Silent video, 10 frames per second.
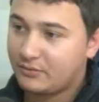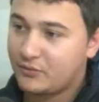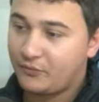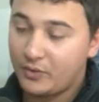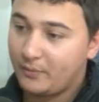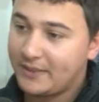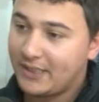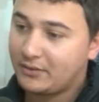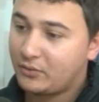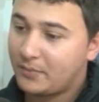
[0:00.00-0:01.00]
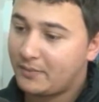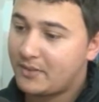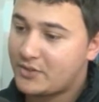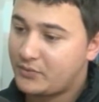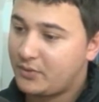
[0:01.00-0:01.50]
Eu fui obrigado a comprar
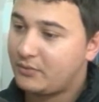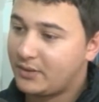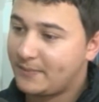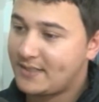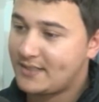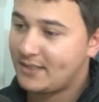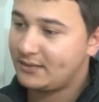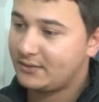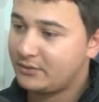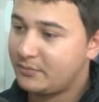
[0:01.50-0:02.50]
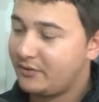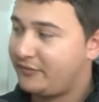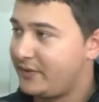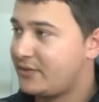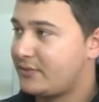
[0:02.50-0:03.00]
mais um agora para a sala, né? Que o meu é
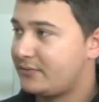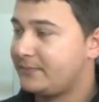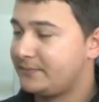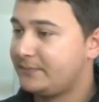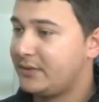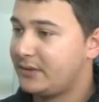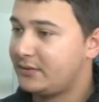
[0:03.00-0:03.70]
fixo. Né?